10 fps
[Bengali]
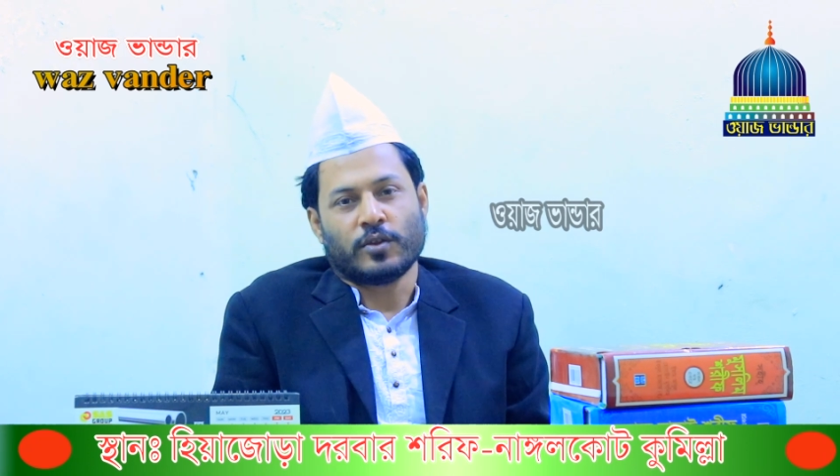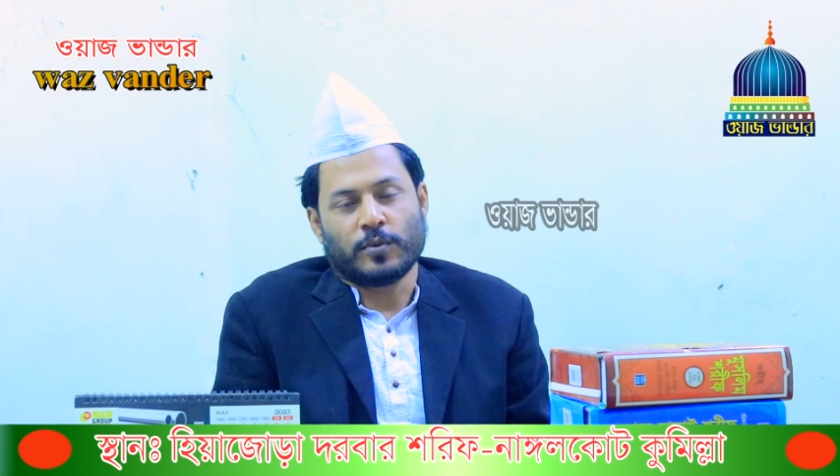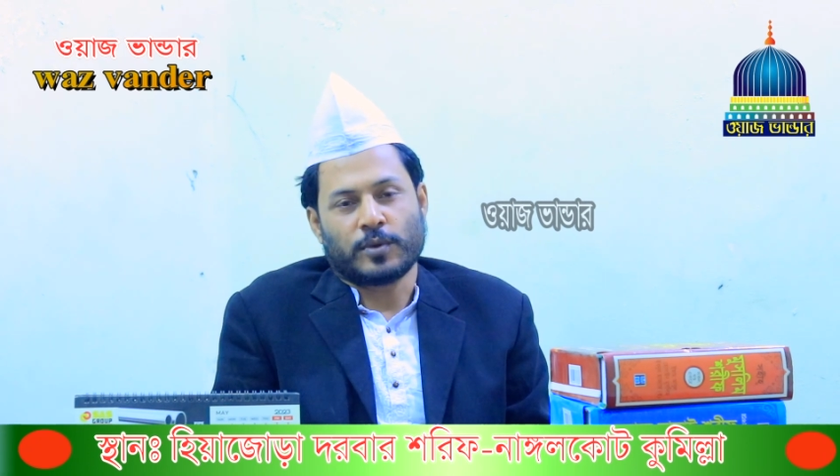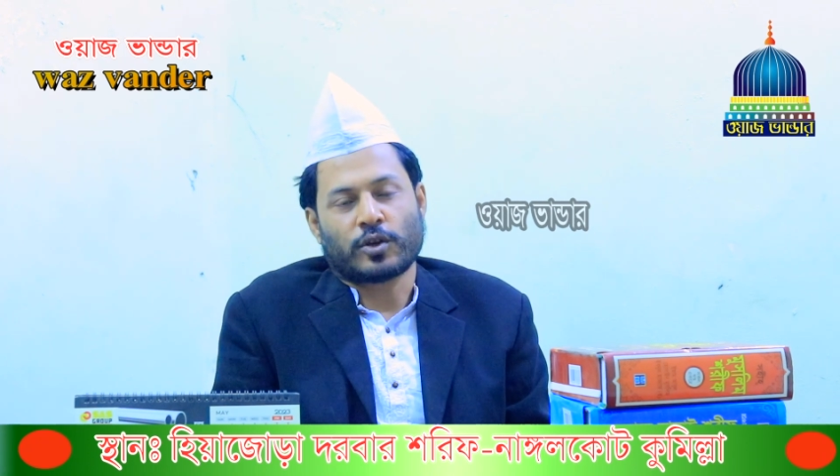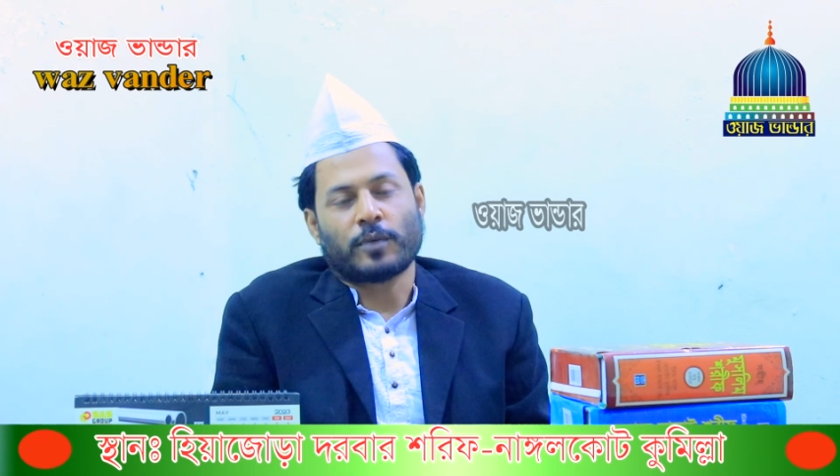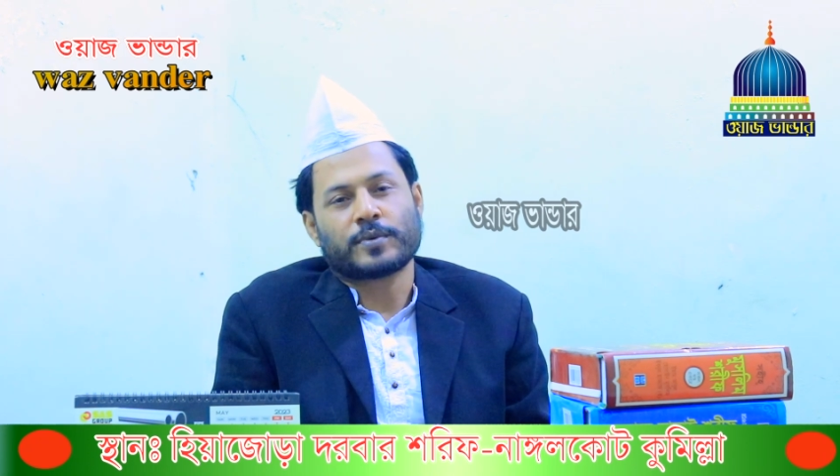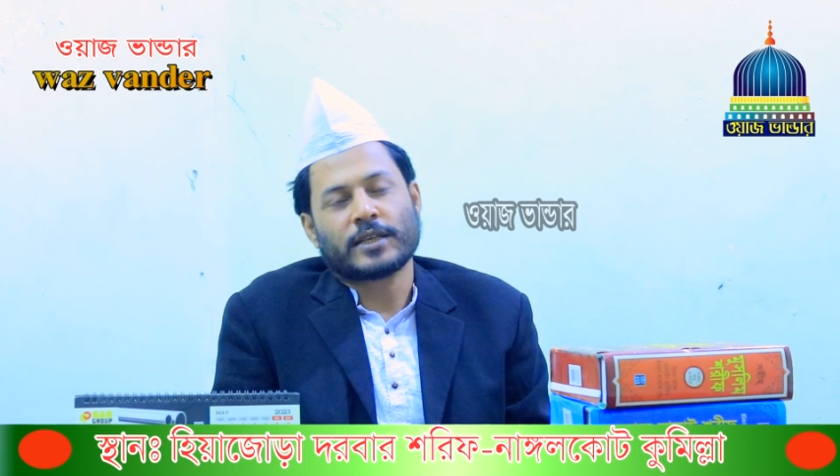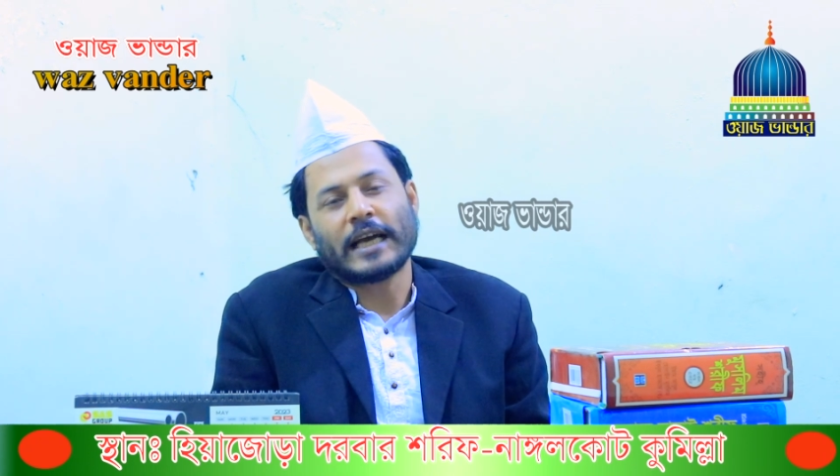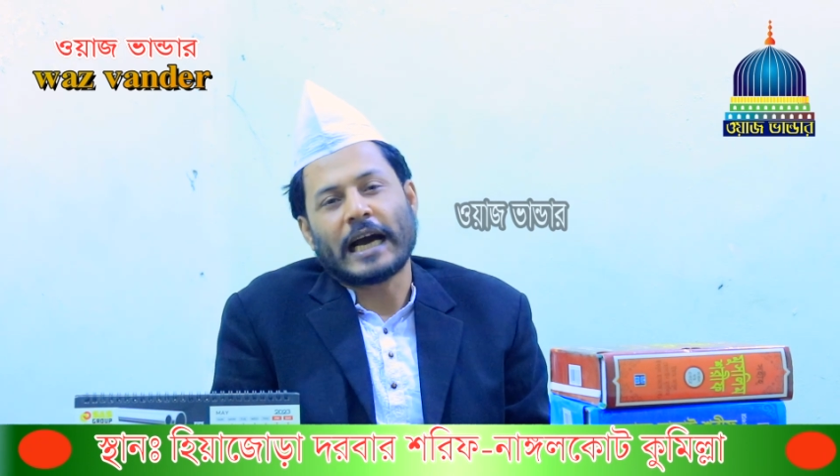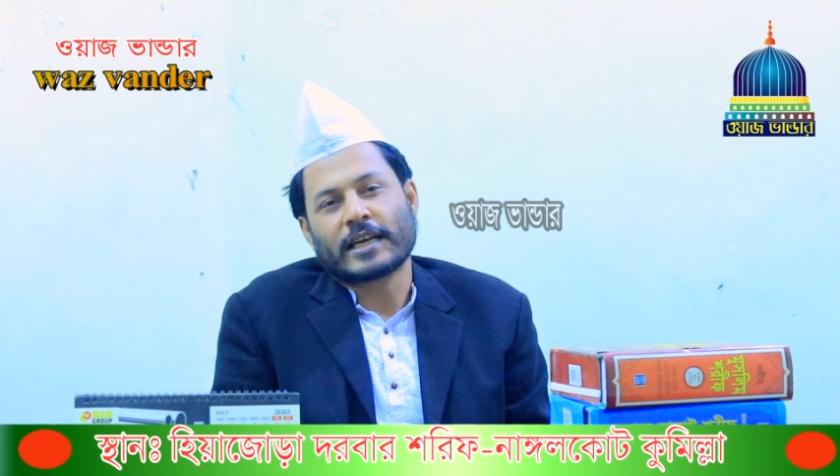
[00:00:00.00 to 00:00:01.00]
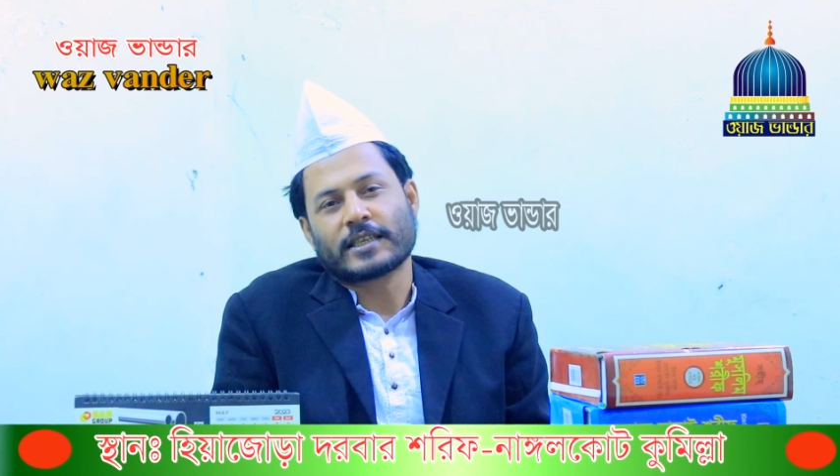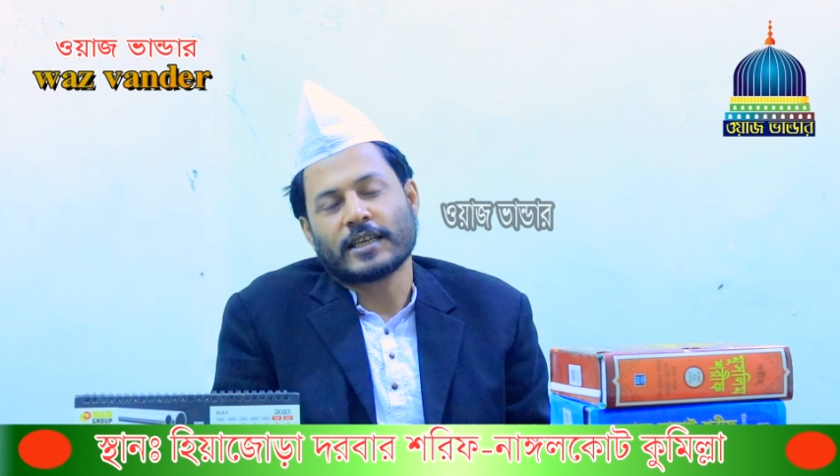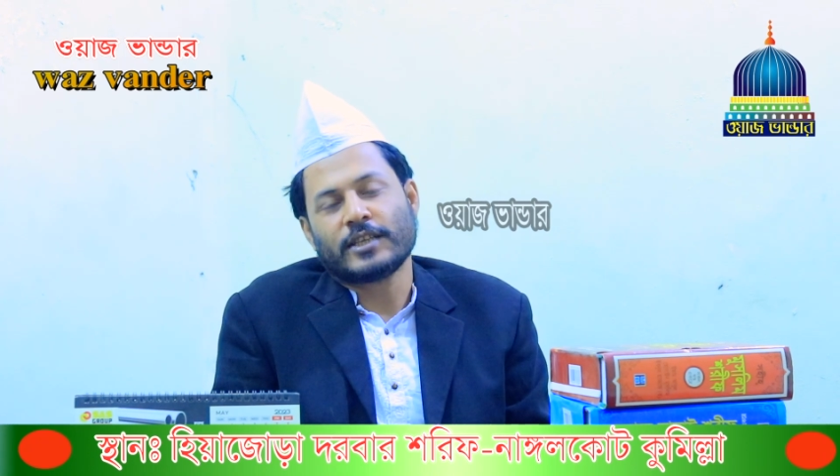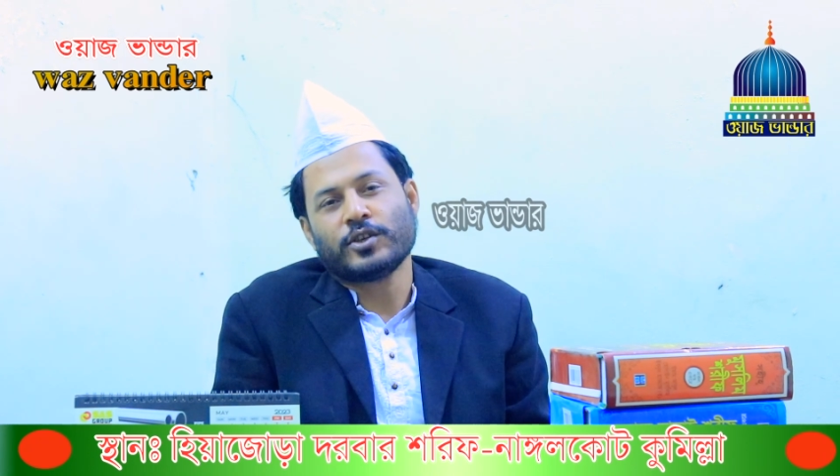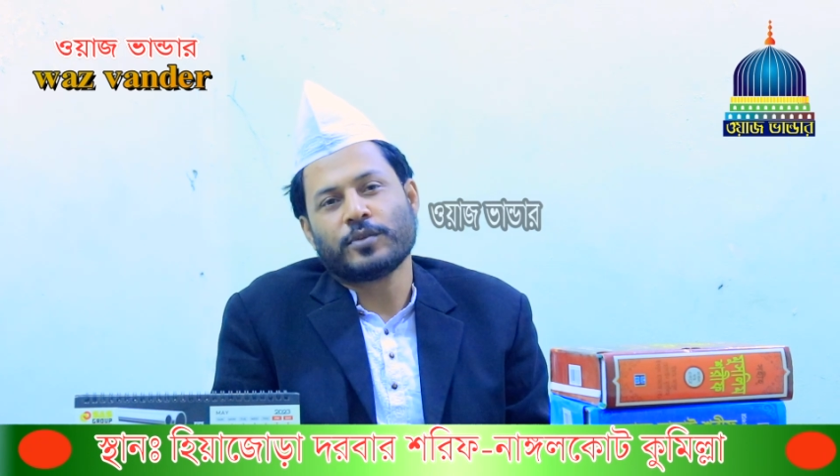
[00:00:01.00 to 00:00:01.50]
তবে সবচেয়ে
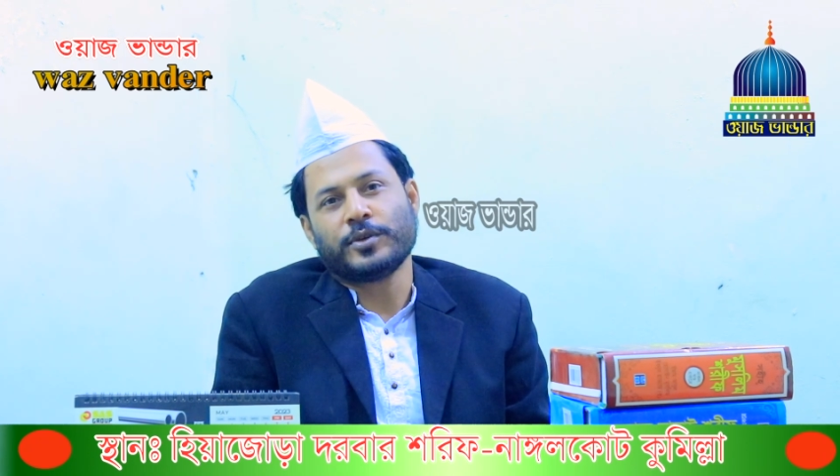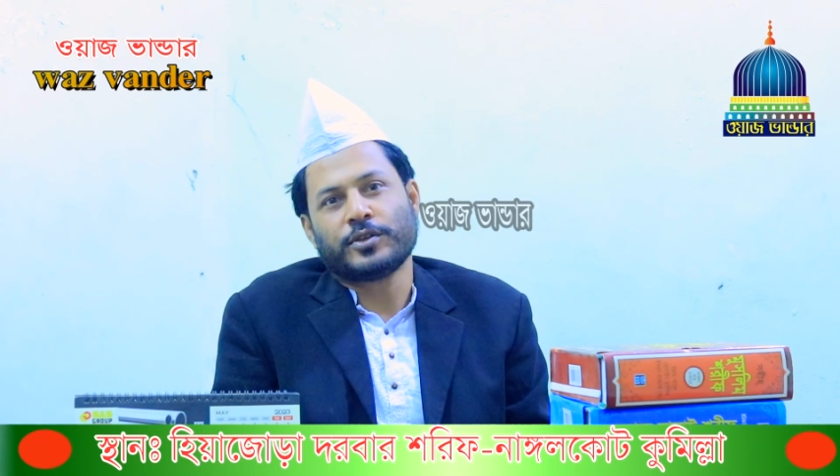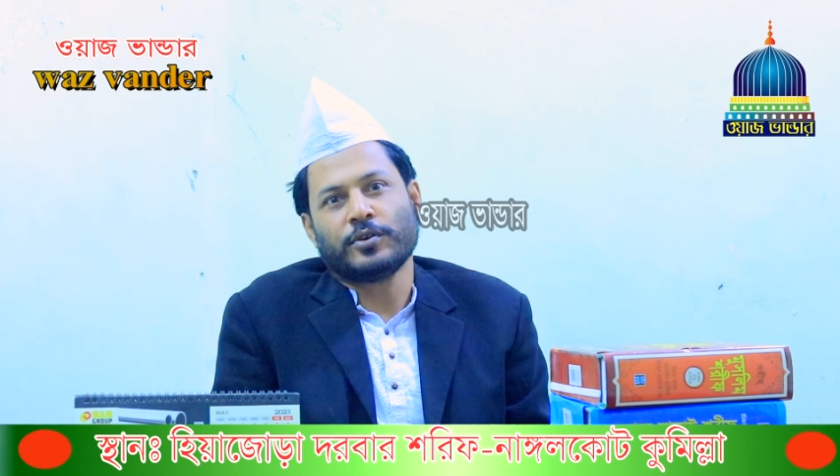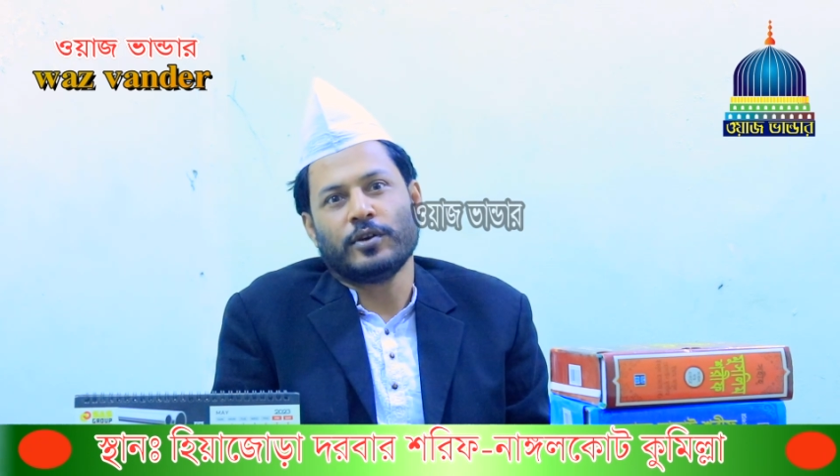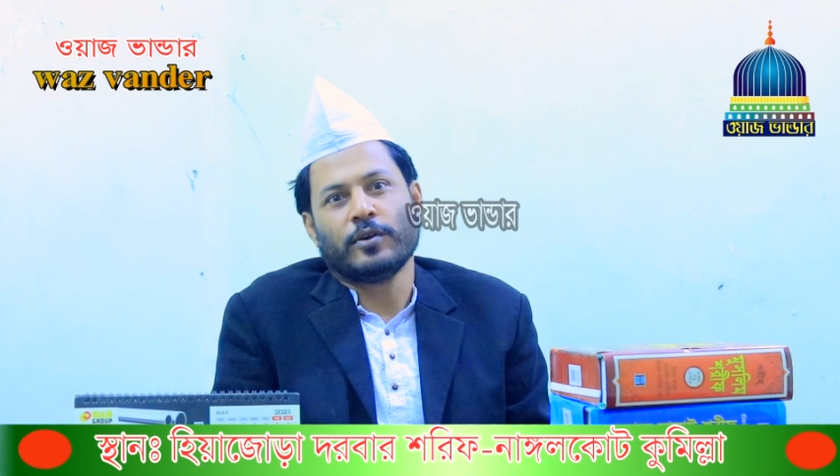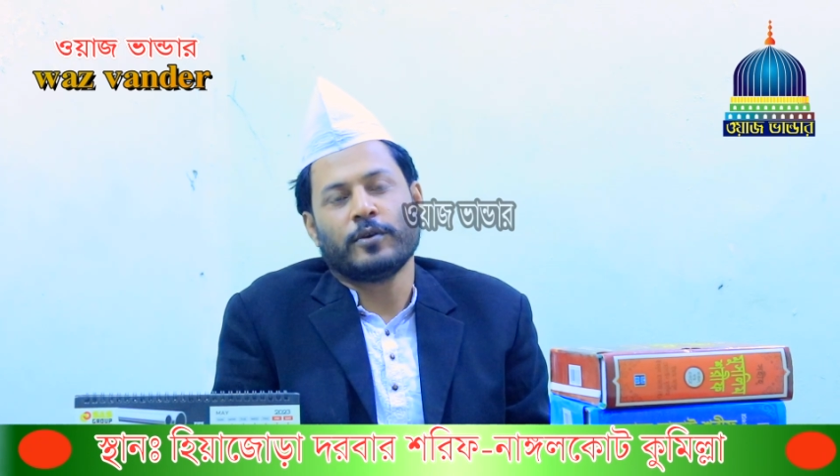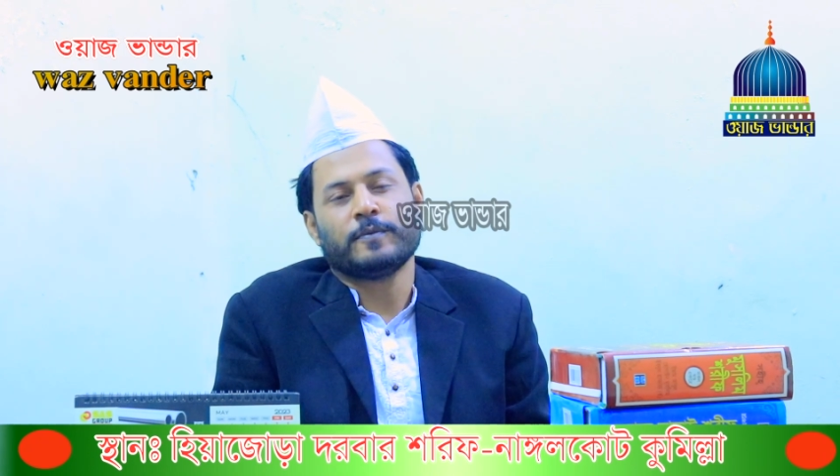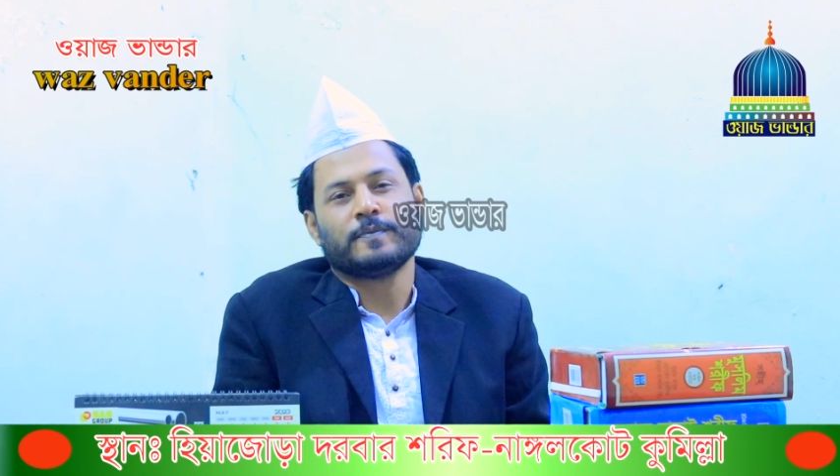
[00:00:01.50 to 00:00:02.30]
আশ্চর্যের বিষয় হইল